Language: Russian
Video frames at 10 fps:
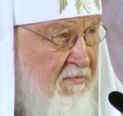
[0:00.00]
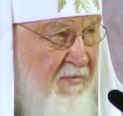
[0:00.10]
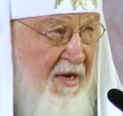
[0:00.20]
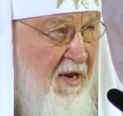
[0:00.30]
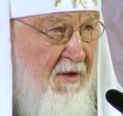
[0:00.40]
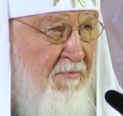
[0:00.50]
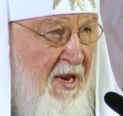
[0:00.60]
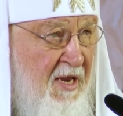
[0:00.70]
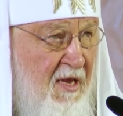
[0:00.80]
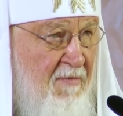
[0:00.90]
по крайней
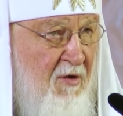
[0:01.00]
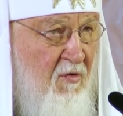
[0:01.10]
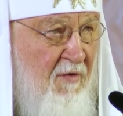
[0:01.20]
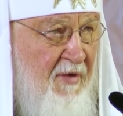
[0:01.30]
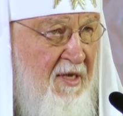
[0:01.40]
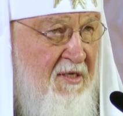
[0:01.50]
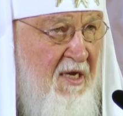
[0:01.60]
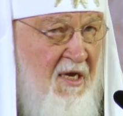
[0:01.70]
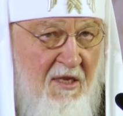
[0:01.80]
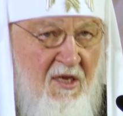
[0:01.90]
мере, о ней могу говорить,
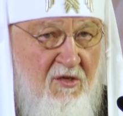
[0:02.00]
не